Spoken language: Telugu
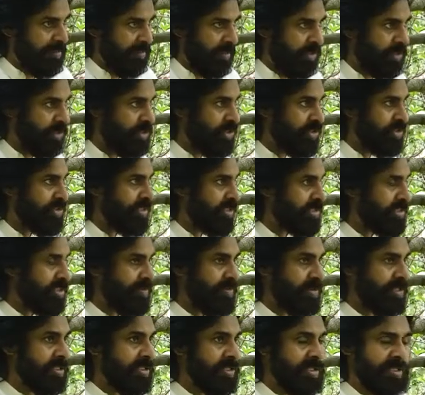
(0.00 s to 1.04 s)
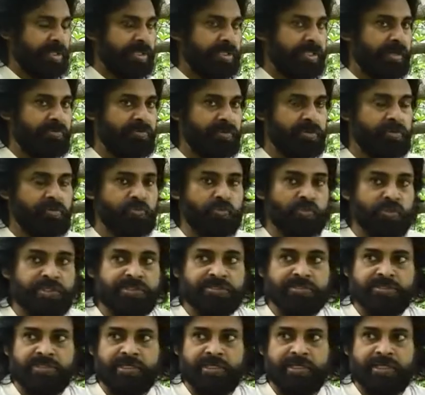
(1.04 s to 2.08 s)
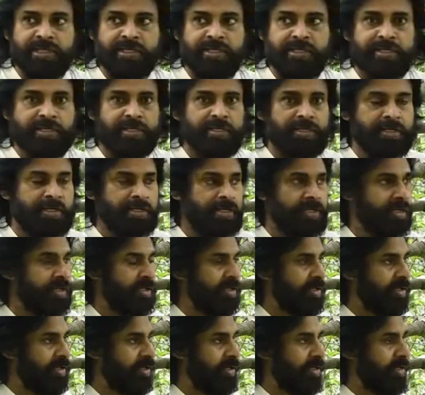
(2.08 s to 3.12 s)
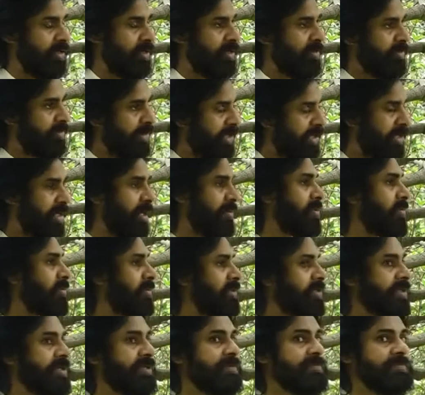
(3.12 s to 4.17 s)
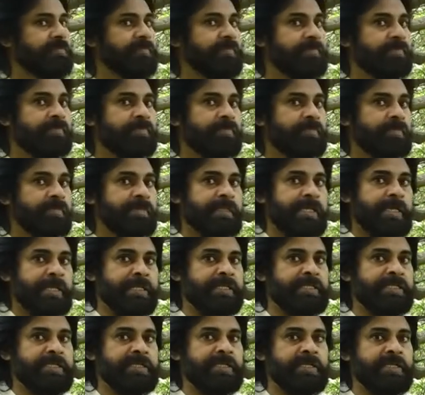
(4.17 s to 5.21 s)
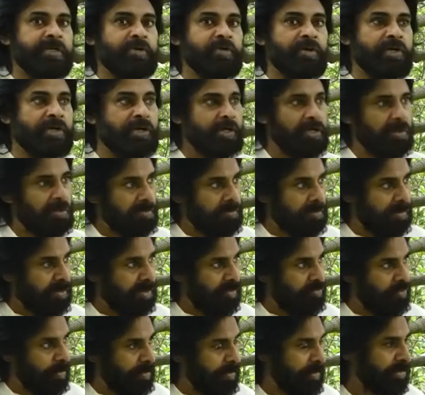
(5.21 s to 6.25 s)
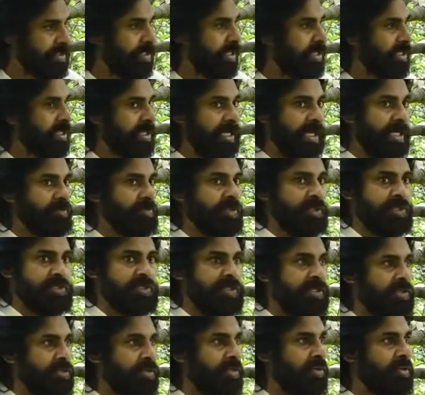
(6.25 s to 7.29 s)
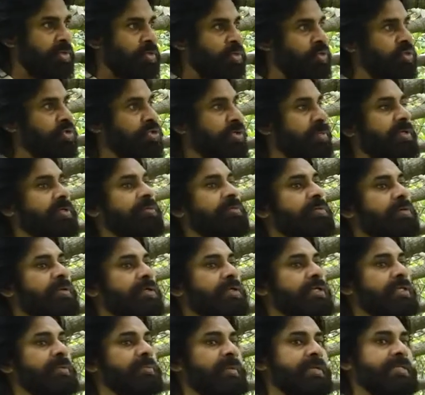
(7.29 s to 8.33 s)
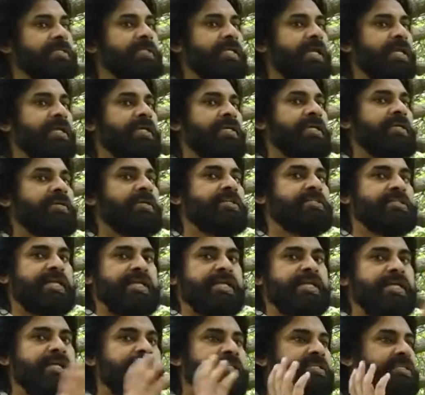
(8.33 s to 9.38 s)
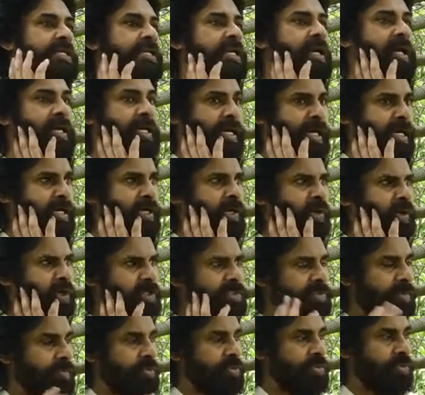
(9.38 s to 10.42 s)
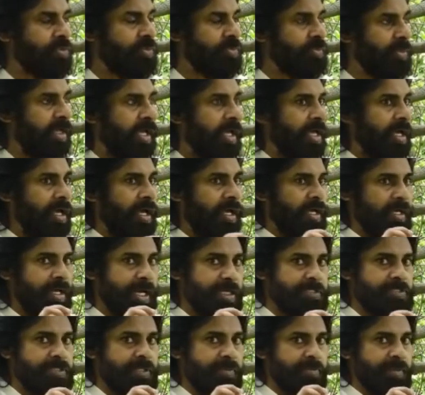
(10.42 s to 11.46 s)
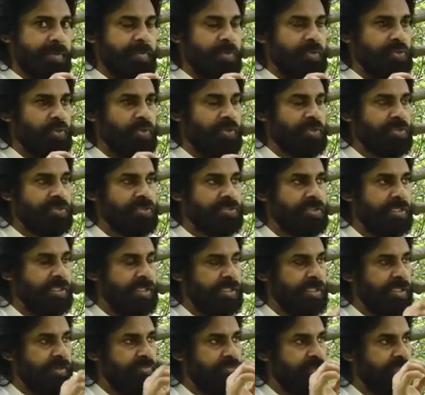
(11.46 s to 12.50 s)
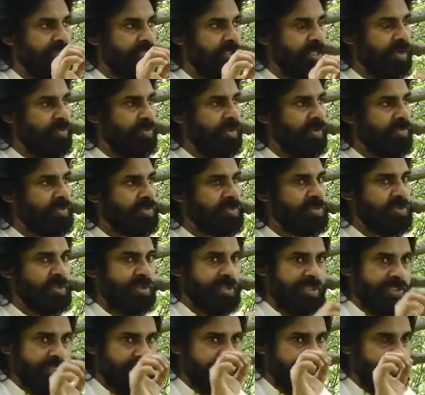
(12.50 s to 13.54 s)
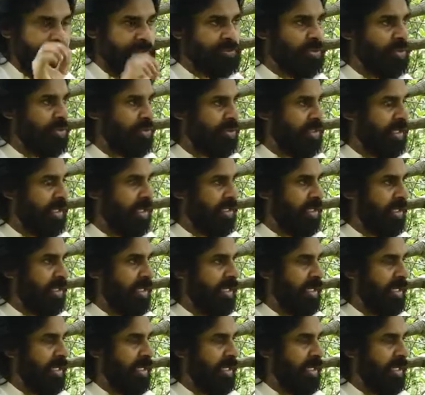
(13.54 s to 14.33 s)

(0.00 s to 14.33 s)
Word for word: మొదటి నుంచి నేను చెప్పేది ఏంటంటే ఇది ఎవరు ఊహించని పరిణామం ఇది ఇది ఒక విపత్కర కాలం దీంట్లో కూర్చోబెట్టి ఇది ప్రతిదానికి వీళ్ళు చేయట్లేదు చేయలే అనేకంటే కూడా అసలు ముందు రాష్ట్ర ప్రభుత్వం నుంచి ఈ విద్యా వ్యవస్థలో ఈ ఇబ్బందులు ఉన్నాయి